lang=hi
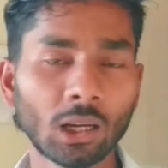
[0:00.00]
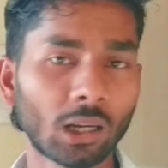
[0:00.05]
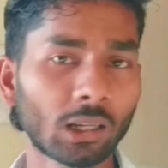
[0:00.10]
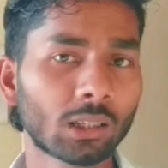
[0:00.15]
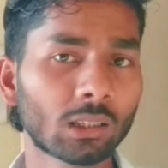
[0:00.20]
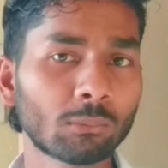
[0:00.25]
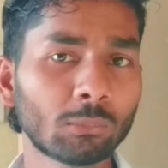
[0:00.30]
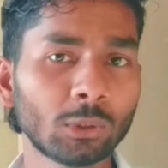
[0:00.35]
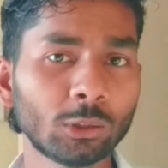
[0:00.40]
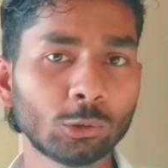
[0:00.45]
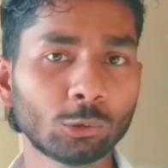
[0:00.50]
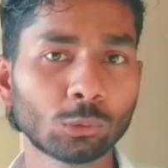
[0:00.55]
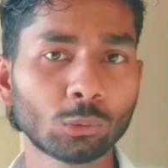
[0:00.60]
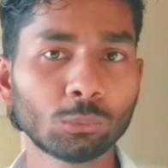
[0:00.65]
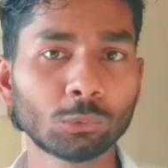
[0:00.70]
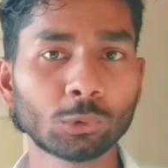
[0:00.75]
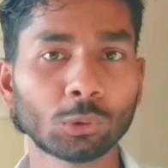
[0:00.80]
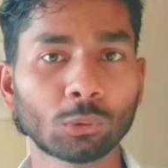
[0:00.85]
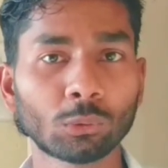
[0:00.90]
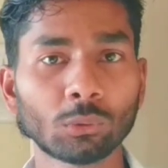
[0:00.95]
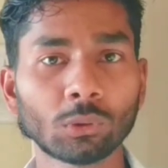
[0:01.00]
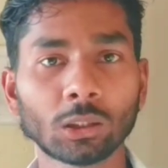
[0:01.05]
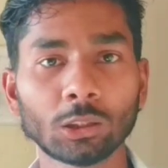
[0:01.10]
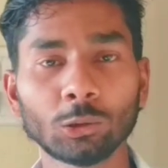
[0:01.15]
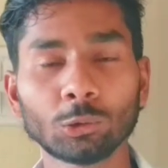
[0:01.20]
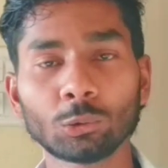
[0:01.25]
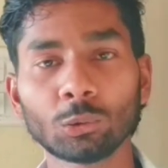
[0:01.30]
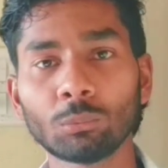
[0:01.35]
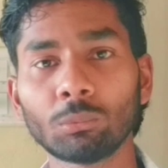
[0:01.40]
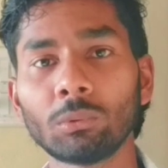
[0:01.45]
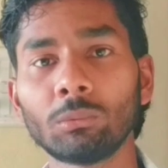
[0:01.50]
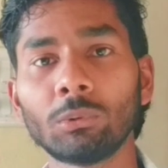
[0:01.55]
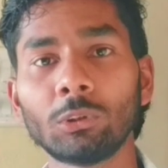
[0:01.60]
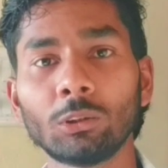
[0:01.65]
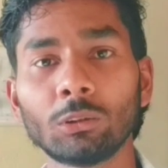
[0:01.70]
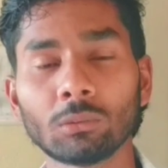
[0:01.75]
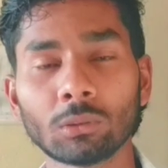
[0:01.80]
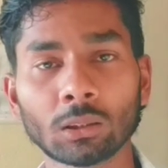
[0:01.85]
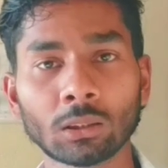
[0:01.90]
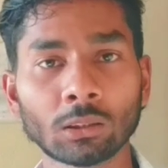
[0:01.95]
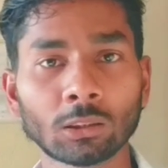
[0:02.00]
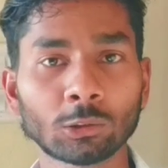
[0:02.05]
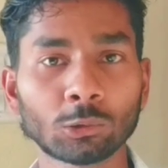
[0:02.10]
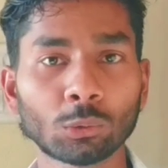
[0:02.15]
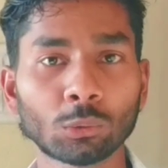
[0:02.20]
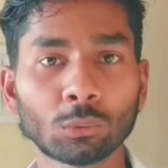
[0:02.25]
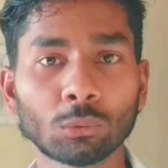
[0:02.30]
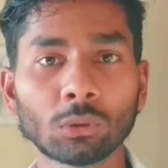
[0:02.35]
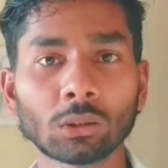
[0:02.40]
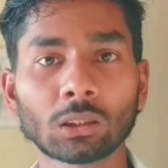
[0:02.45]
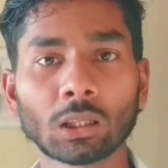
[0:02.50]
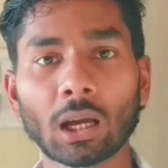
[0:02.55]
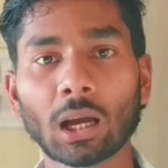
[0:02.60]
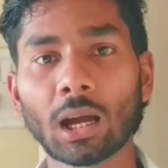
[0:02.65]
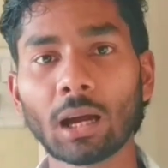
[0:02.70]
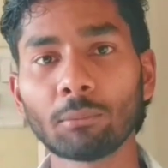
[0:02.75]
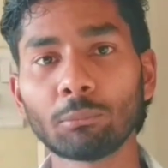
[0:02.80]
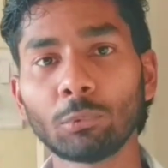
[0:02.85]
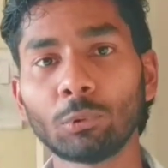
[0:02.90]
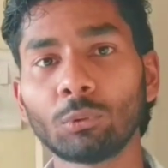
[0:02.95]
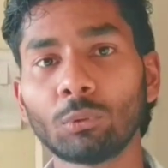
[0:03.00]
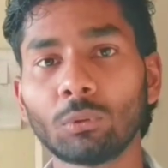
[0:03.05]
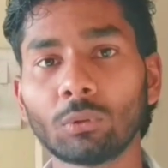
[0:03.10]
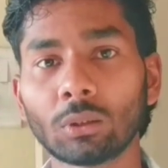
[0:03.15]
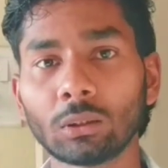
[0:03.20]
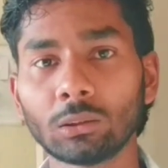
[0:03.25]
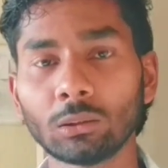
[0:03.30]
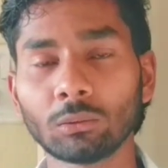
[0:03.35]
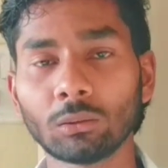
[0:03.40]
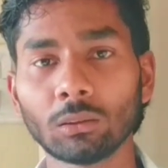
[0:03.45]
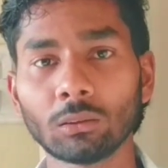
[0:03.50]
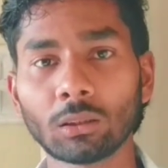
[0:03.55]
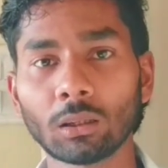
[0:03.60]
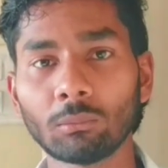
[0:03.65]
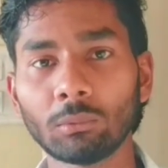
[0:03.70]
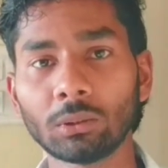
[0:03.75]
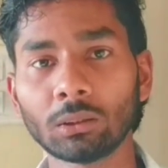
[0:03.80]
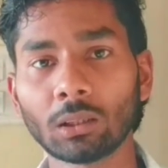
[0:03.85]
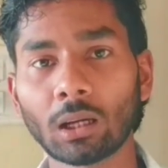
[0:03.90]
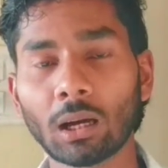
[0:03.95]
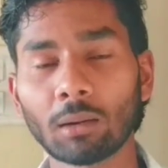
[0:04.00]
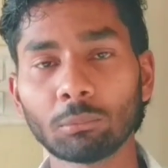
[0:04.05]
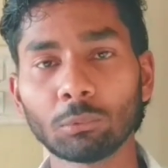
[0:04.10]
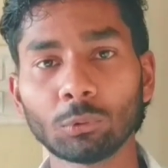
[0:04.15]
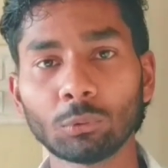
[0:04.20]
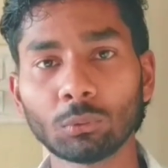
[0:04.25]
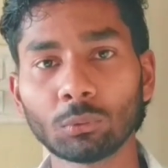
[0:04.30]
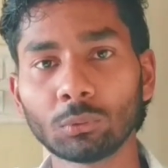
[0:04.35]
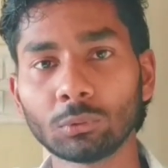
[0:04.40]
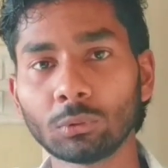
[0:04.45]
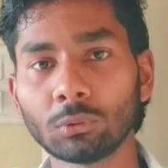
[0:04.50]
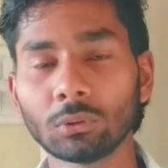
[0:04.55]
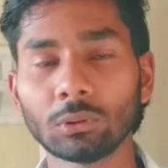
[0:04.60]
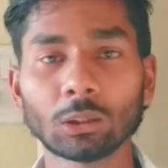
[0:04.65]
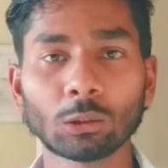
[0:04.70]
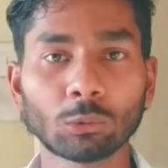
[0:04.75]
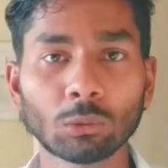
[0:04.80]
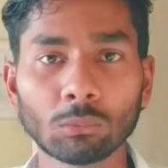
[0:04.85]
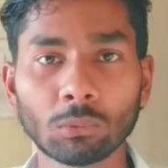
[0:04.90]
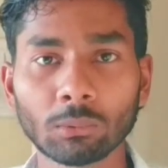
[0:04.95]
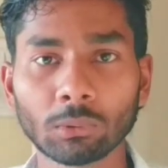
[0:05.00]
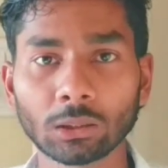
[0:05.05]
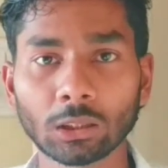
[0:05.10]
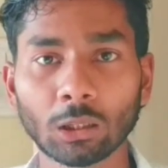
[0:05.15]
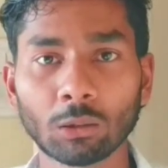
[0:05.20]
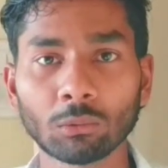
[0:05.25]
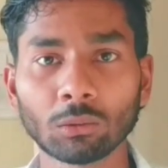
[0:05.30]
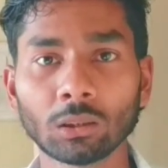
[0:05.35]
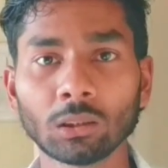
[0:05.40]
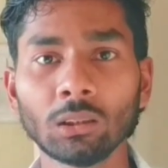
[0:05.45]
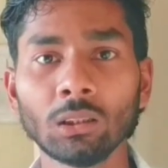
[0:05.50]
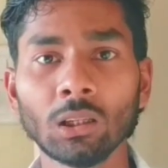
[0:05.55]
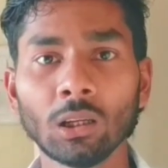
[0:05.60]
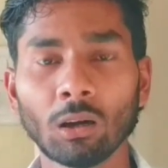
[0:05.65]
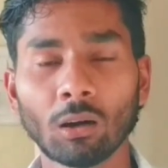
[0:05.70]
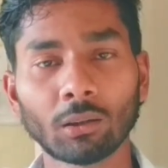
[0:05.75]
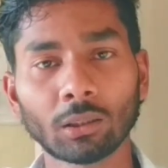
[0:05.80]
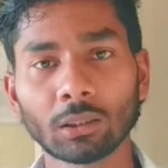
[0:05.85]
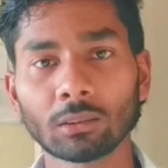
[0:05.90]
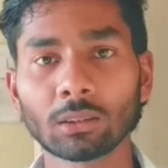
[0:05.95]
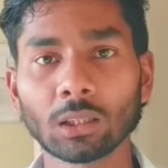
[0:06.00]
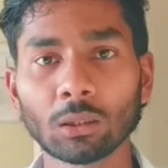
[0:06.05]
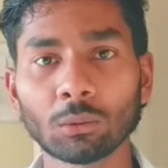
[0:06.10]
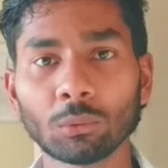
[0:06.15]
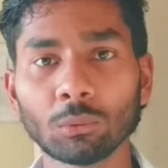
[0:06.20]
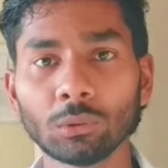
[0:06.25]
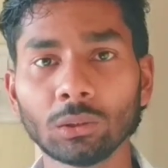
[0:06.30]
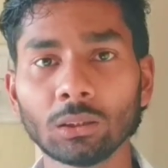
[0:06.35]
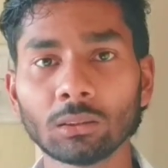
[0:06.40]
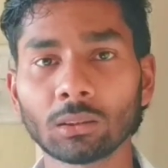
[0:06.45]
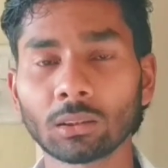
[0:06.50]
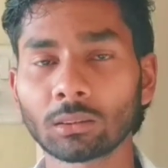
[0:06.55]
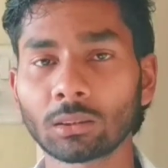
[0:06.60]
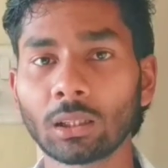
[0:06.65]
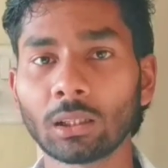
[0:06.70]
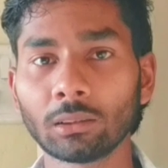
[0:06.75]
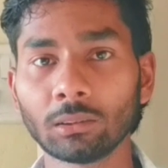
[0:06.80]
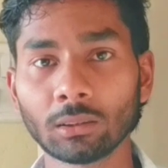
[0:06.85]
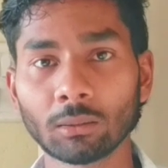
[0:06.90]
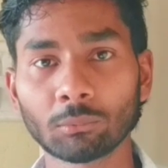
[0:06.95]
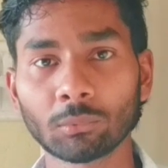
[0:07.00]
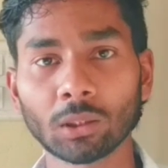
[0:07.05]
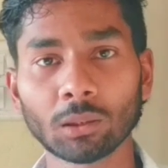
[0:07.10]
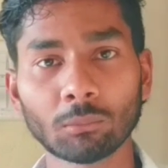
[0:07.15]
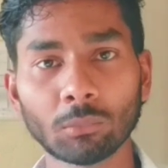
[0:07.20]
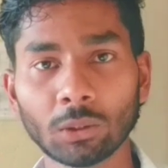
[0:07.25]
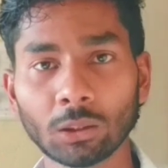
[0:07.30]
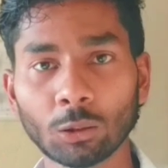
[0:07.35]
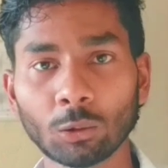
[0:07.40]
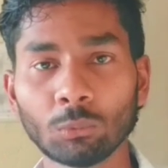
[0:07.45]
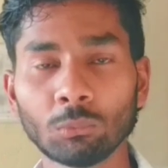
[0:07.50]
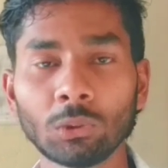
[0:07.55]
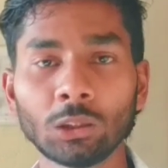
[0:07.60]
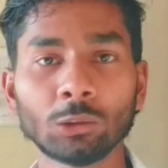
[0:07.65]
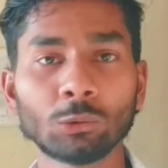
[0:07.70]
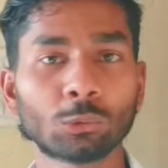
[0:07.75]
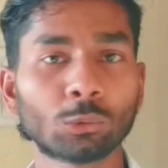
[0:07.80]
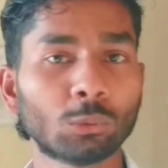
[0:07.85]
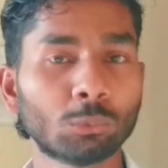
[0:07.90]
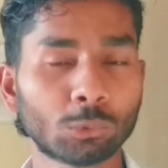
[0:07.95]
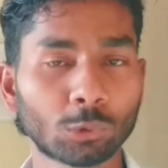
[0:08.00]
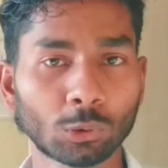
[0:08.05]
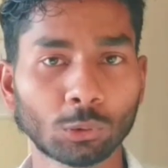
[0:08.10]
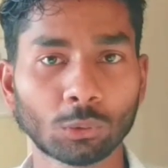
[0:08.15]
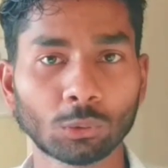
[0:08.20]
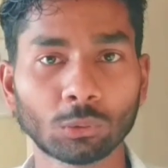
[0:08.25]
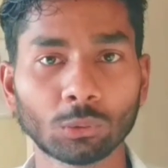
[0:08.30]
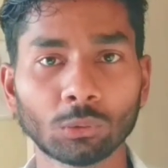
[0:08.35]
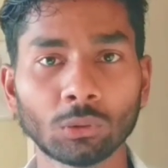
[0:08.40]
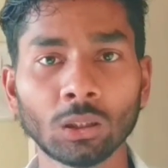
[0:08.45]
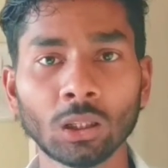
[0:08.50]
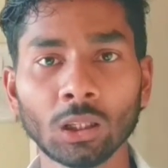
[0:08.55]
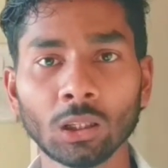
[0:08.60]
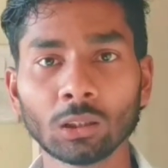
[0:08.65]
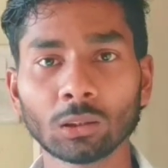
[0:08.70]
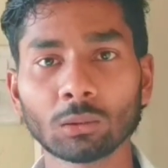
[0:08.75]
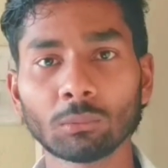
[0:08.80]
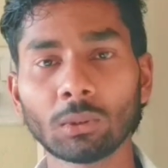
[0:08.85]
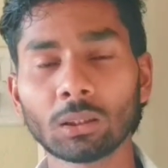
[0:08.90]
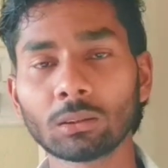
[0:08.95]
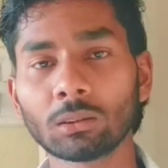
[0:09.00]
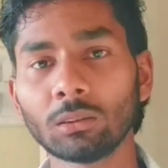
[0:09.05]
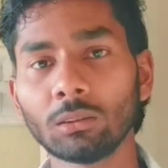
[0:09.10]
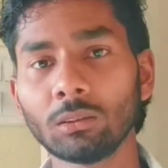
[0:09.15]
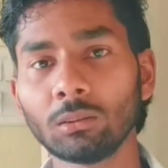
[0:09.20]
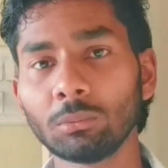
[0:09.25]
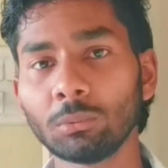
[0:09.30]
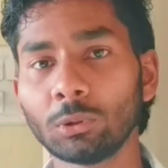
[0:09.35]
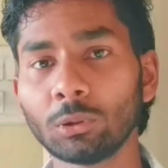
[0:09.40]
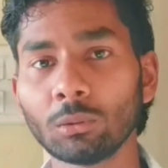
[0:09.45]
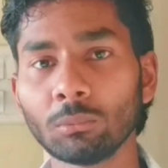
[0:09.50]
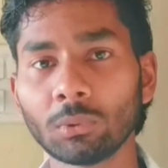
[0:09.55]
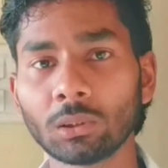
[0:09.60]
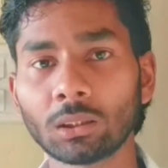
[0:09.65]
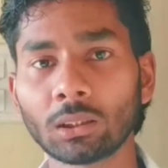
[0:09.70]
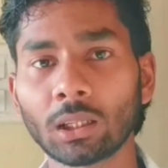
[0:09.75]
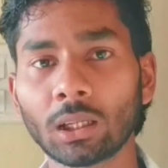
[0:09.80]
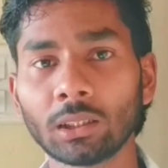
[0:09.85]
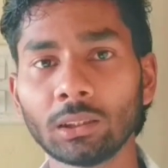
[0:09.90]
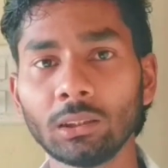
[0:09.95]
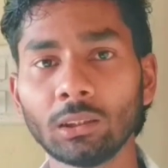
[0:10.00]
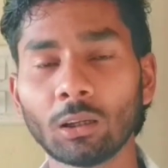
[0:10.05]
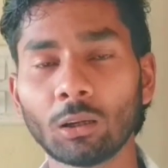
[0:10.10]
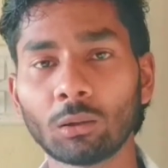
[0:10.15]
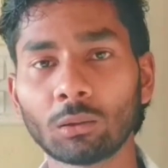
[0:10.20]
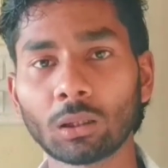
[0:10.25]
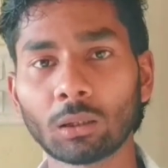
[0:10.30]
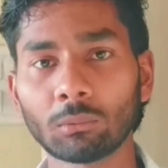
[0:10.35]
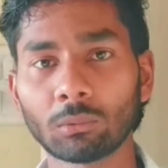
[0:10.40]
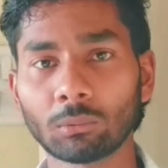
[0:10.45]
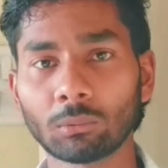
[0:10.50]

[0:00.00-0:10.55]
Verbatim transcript: अगर मैं यूट्यूब छोड़ूंगा यूट्यूब पर वीडियो बनाना छोड़ूंगा तो आप लोगों का जो कि कमेंट आप लोगों को जो कि ज़रूर मैं बताऊँगा और ऐसा हो नहीं सकता कि जब तक मैं रहूँ मैं यूट्यूब छोड़ दूँ तो बस इस वीडियो में इतना ही और